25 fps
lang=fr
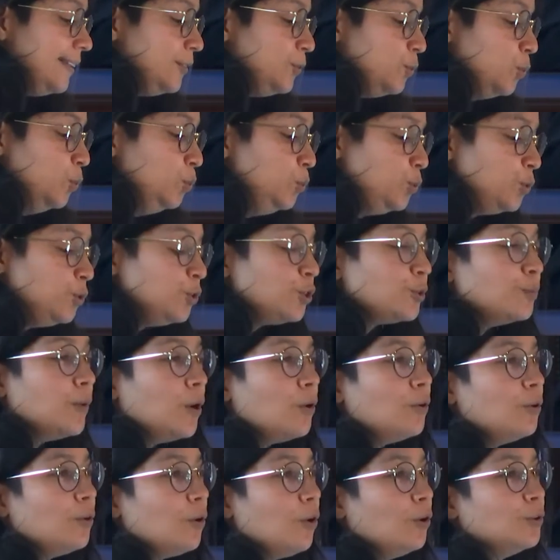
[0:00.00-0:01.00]
ou jugement
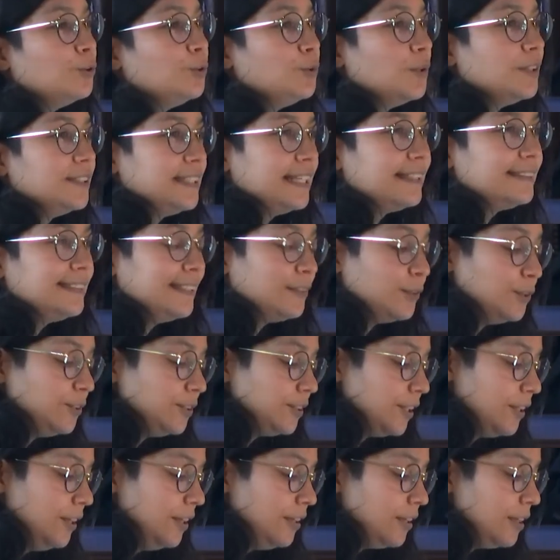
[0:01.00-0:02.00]
rendu en dernier
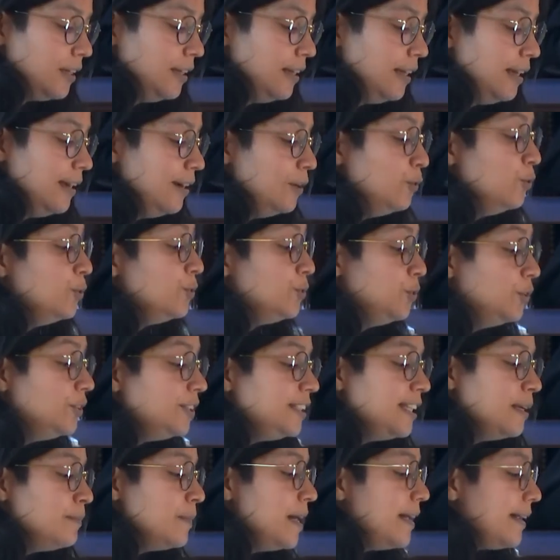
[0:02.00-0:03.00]
ressort, le
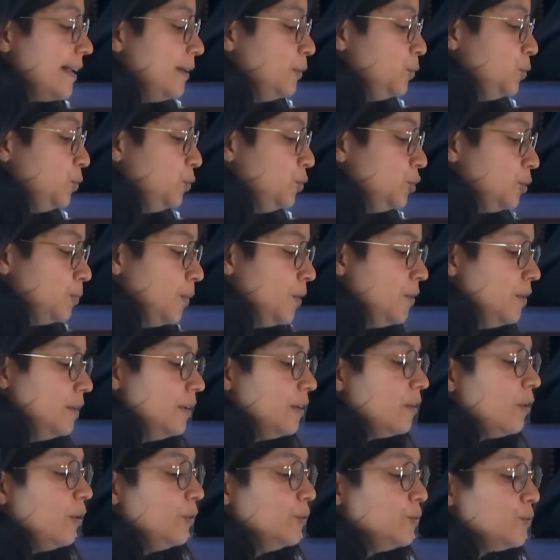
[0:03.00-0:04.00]
deuxième arrêt ou jugement
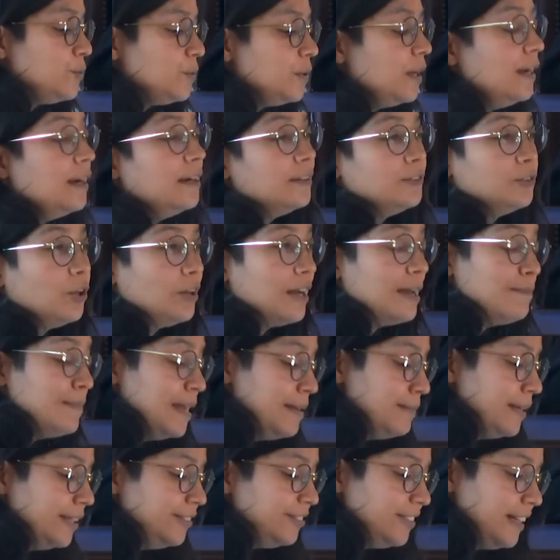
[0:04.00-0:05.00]
rendu dans la
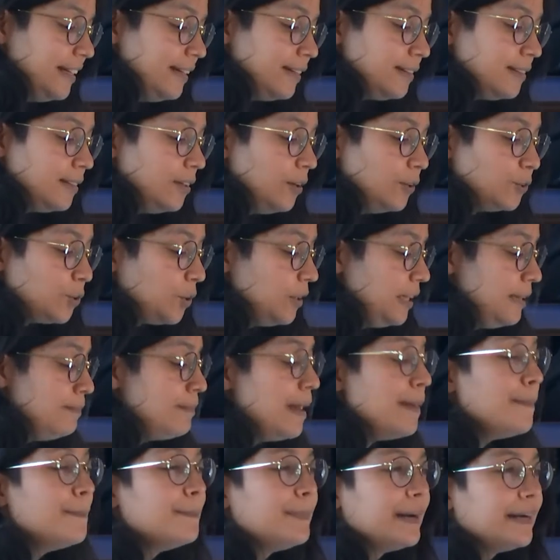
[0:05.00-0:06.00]
même affaire, entre les
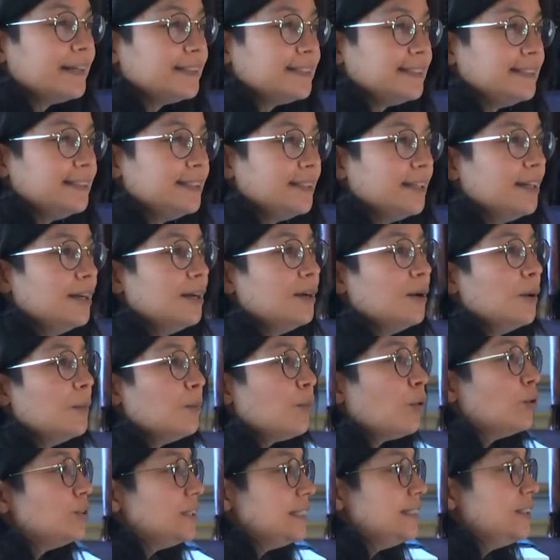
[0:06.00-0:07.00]
mêmes parties
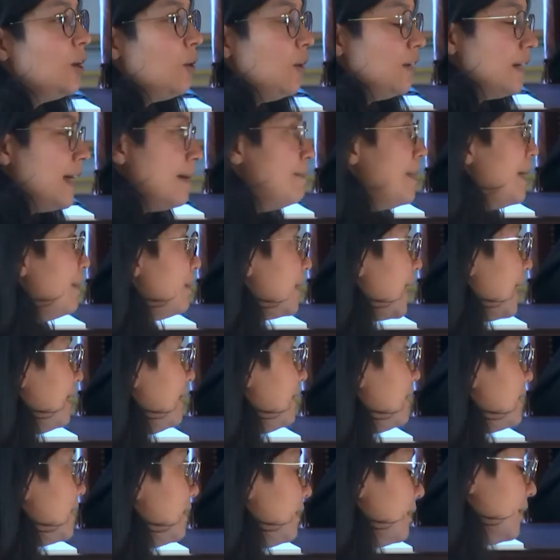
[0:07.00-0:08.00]
procédant en la même
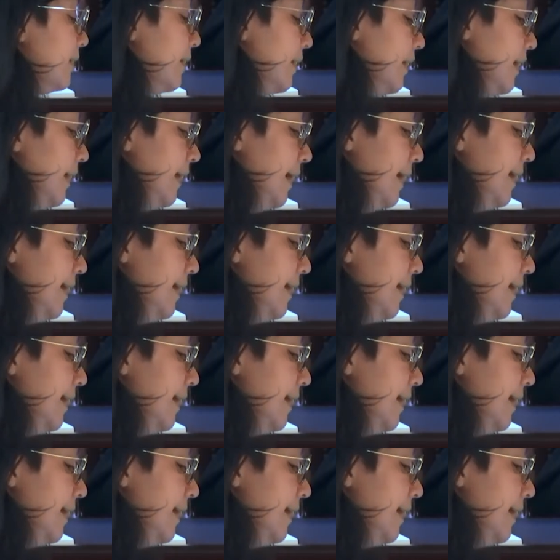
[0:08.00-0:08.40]
qualité, est